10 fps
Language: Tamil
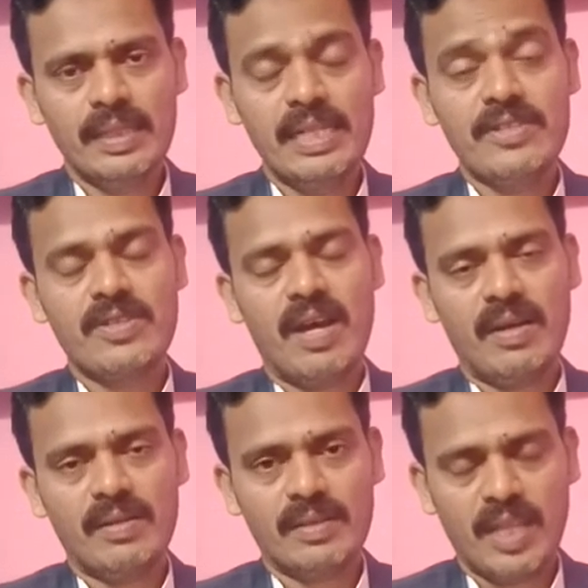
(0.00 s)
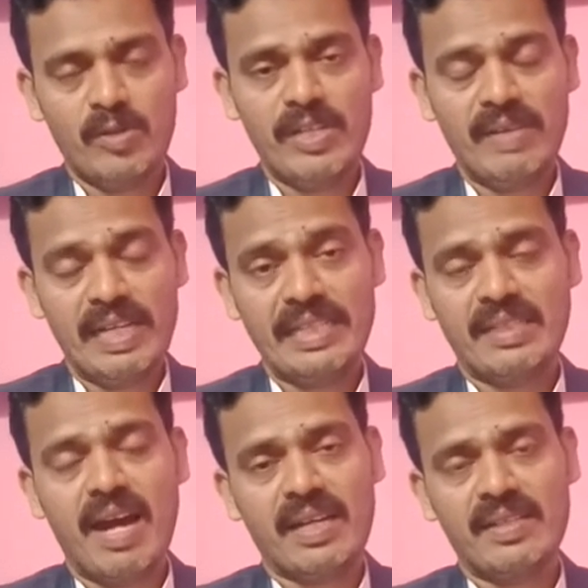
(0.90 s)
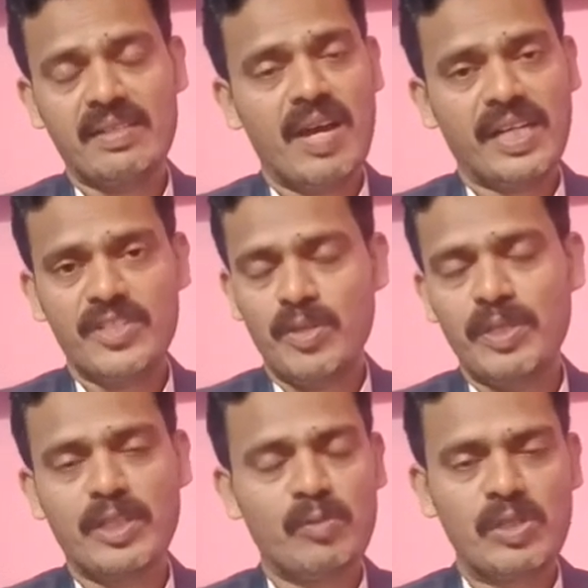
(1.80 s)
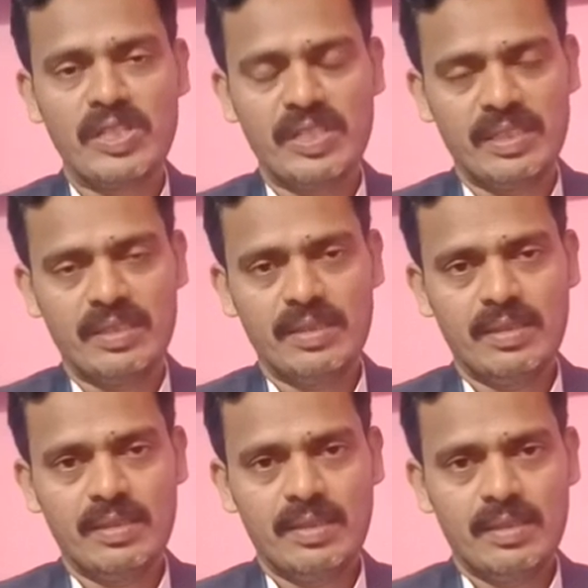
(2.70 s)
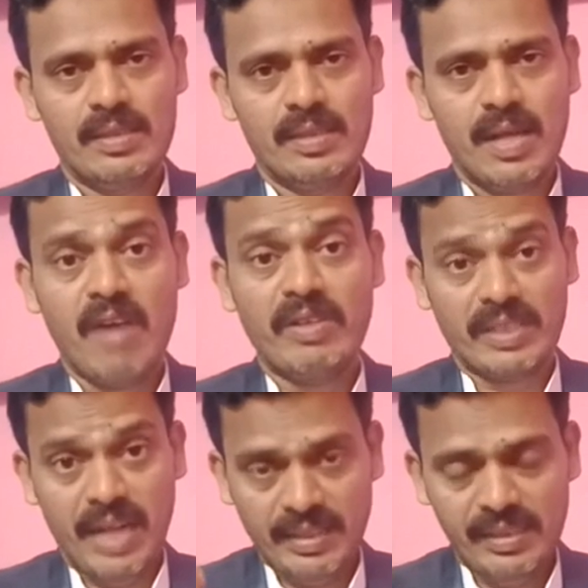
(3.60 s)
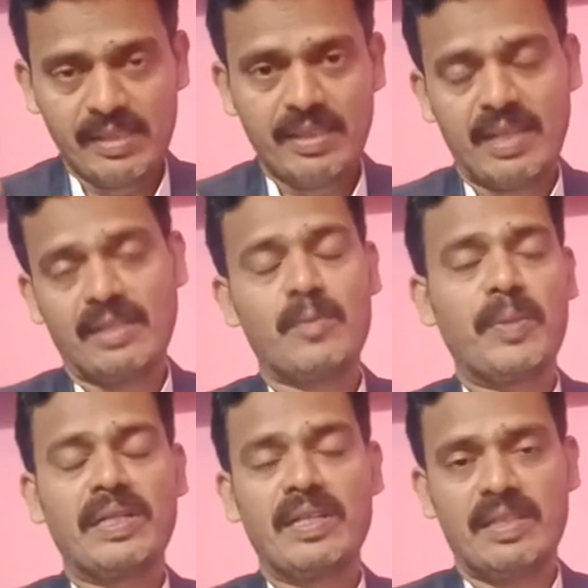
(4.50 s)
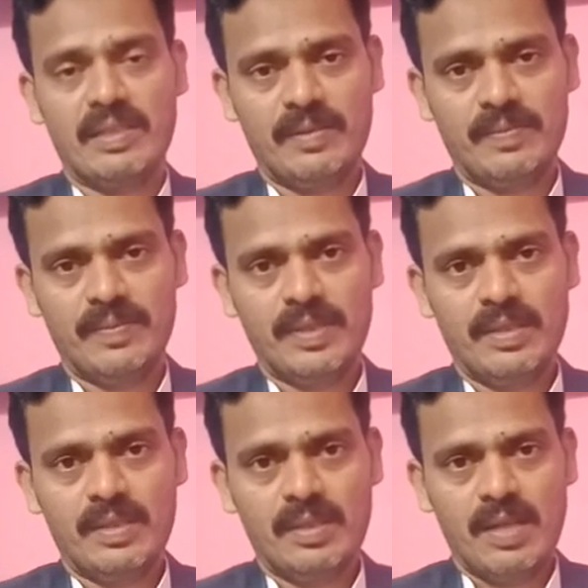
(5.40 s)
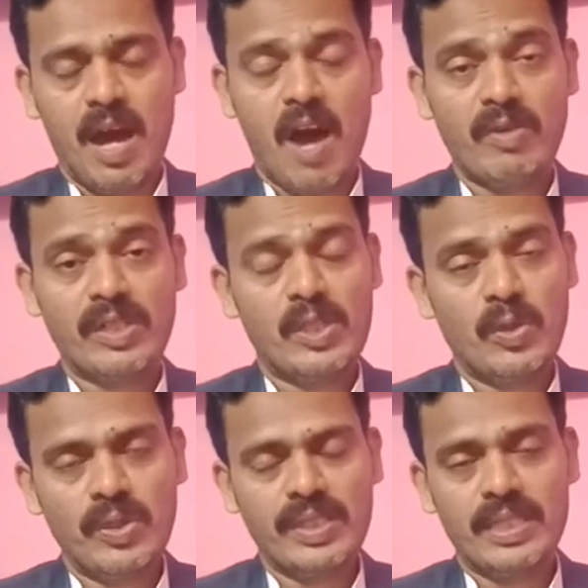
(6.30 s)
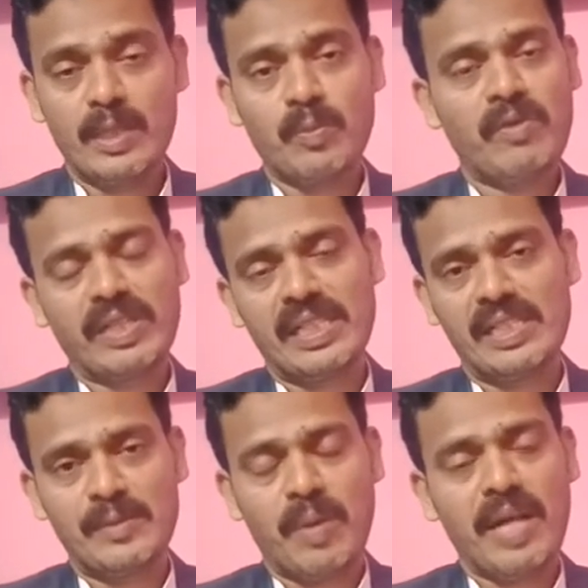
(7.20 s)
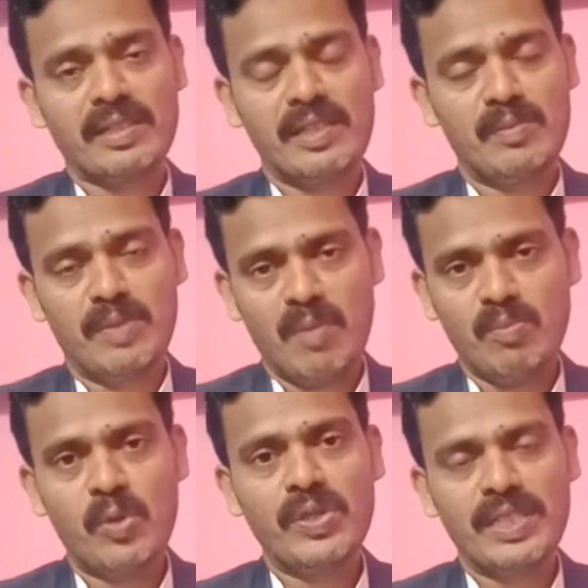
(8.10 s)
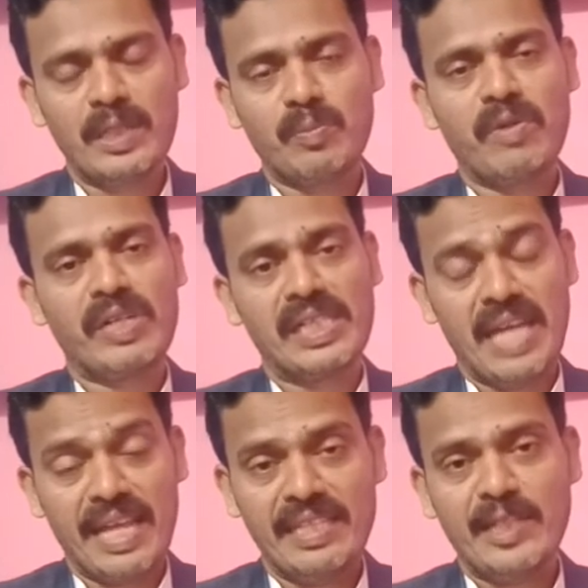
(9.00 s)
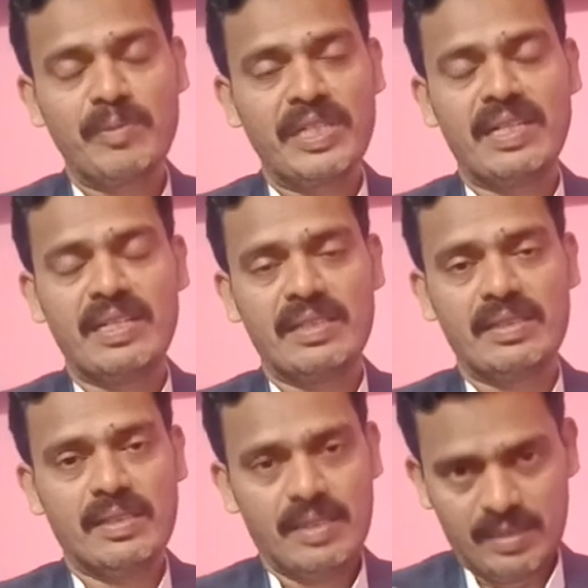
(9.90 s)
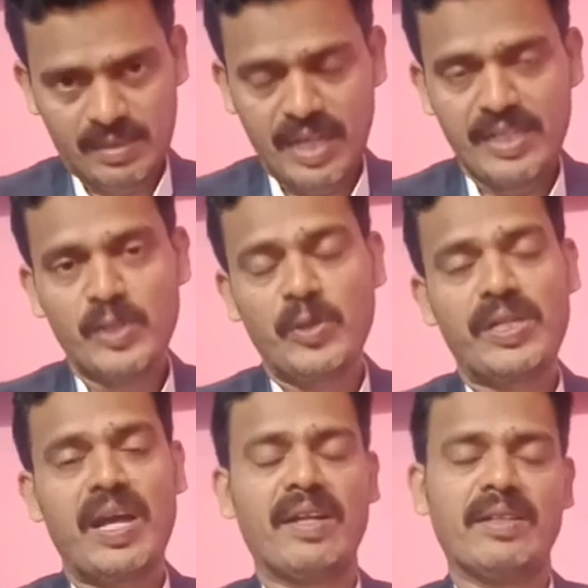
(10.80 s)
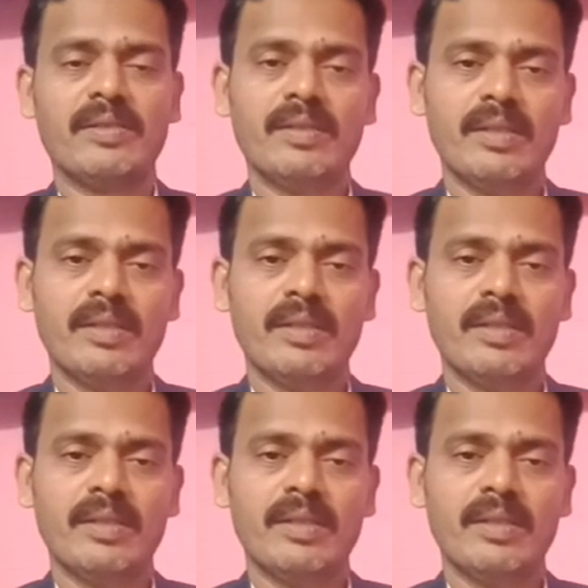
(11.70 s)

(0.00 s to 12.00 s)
எலிசா தன்னுடைய வேலைக்காரனுக்காக ஜபித்த பொழுது அவன் கண்கள் திறக்கப்பட்டது அவர்களோடு இருப்பவர்களை பார்க்கிலும் நம்மோடு இருப்பவர்கள் அதிகம் என்று கண்டு கொண்டான்